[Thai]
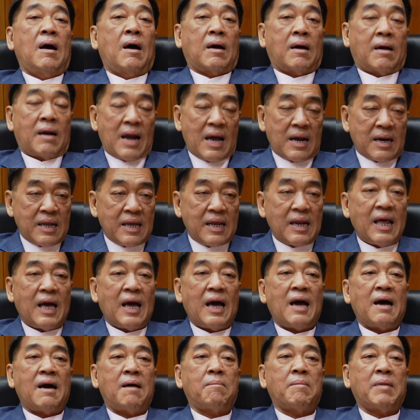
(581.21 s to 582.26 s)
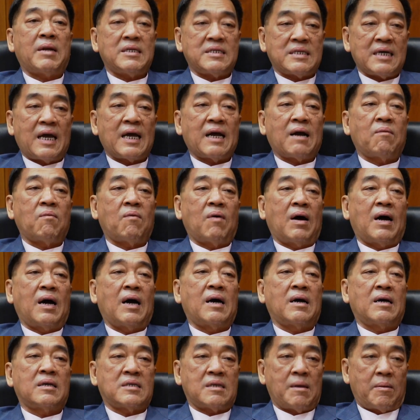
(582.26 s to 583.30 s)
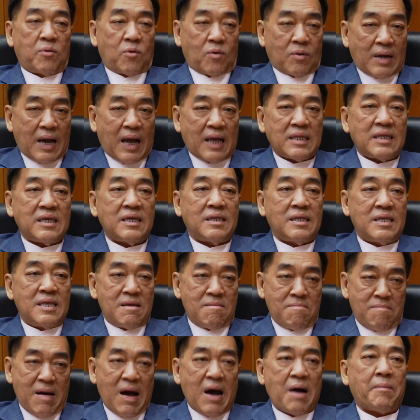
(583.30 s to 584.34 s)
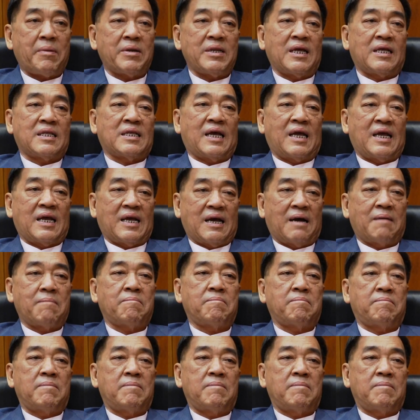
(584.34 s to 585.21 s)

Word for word: ครั้งนี้นะฮะมั่นใจครับว่าจะเป็นโอกาสที่ดีมากประเทศไทยครับ